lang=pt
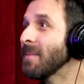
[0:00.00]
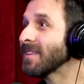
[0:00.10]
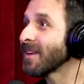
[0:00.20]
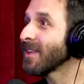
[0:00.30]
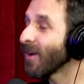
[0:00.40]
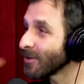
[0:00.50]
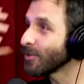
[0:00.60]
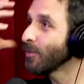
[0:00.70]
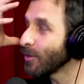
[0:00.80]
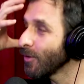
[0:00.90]
Cara. Mas era um
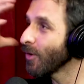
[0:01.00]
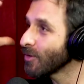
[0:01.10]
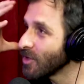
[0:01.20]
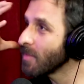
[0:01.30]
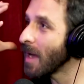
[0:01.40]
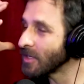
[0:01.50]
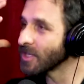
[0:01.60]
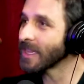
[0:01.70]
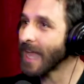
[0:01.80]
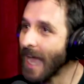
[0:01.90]
negócio muito louco de
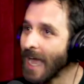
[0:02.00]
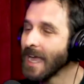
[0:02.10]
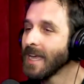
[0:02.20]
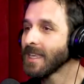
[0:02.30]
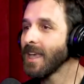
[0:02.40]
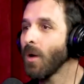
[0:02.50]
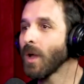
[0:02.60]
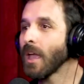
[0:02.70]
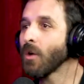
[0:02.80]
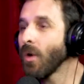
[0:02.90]
imaginar que
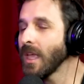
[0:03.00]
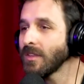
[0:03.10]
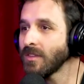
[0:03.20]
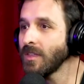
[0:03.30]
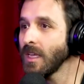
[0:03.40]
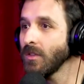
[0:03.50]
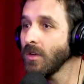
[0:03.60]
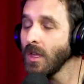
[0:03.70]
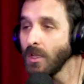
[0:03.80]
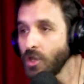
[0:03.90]
alguém
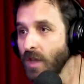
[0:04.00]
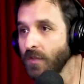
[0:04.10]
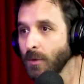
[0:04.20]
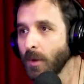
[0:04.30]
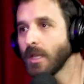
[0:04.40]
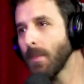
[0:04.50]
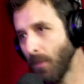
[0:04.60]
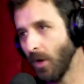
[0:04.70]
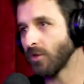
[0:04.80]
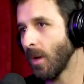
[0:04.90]
conhecido tinha feito por
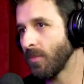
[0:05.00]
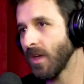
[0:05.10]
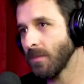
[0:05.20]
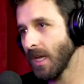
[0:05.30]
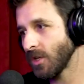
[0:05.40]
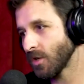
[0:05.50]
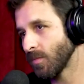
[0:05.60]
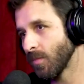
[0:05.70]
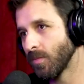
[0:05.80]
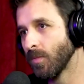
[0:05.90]
depois, obviamente.
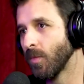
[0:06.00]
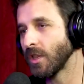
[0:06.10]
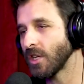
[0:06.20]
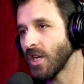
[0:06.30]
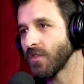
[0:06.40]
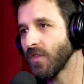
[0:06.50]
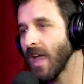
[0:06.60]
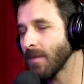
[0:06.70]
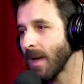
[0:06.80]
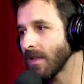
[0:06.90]
Muita gente
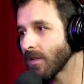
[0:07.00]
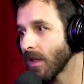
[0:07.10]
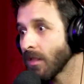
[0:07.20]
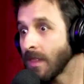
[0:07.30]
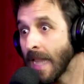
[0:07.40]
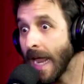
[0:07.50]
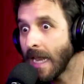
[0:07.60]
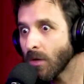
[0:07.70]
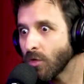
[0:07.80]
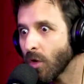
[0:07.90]
fez, mas é.
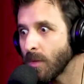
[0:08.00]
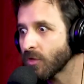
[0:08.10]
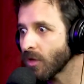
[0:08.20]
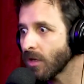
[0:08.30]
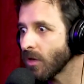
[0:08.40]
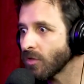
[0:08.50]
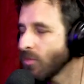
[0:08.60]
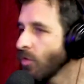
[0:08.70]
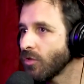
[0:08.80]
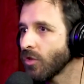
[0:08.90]
nele, quando começou, era um
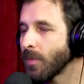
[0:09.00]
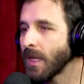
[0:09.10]
negócio muito